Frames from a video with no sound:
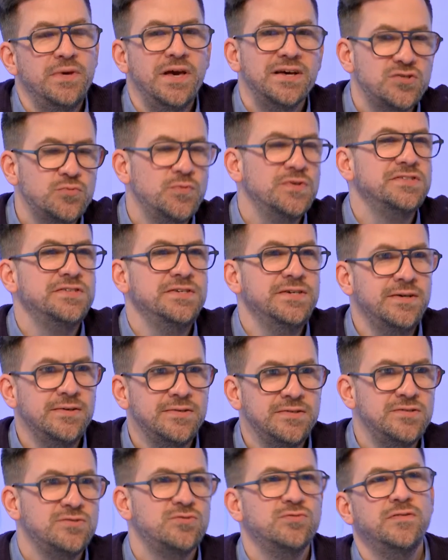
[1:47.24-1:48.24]
Mais à
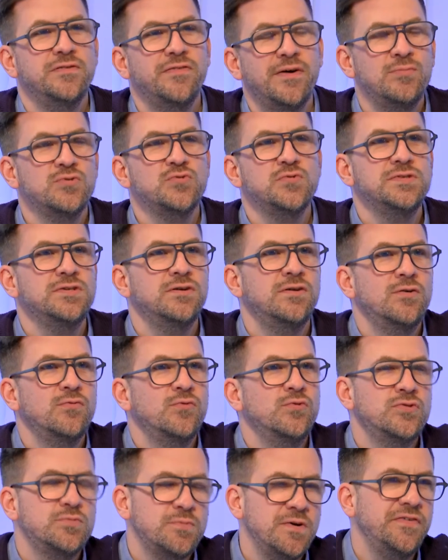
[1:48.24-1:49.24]
choisir, si je devais vraiment choisir l'un
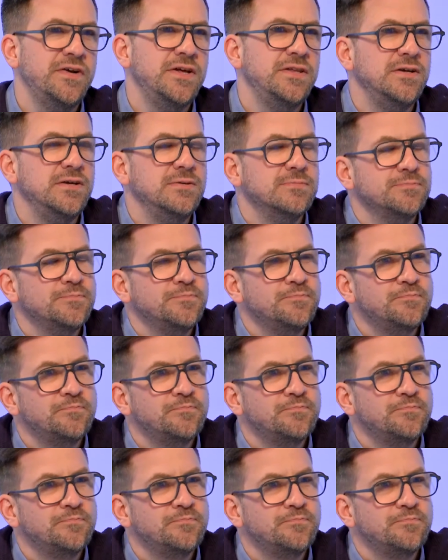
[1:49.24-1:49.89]
ou l'autre, je préfère la télé.